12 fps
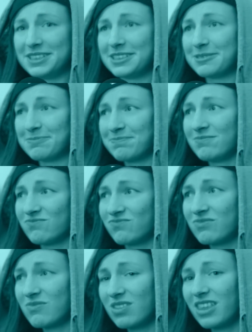mir
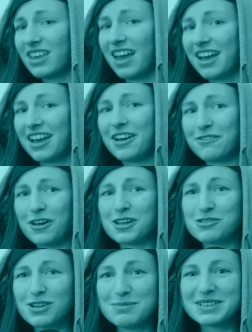
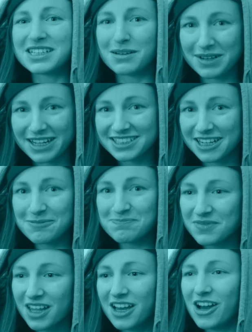voll coole Mitarbeiter
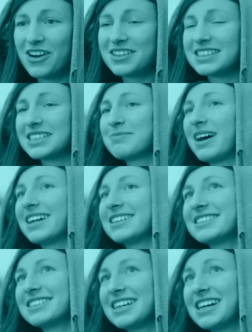und dass man
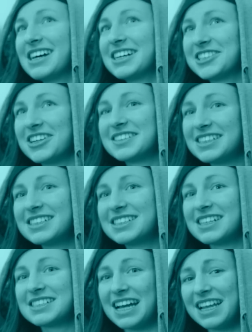schon
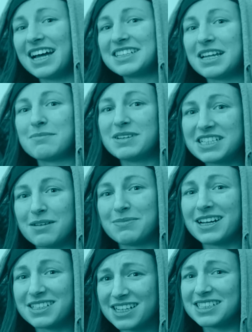sieht, dass anhand der
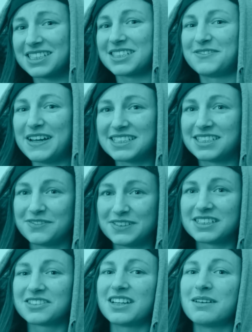Mitarbeiter dieses
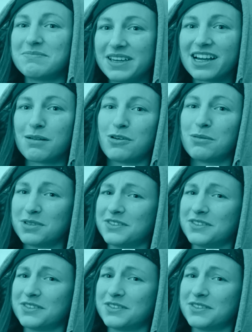Festival zu einer mega Bombe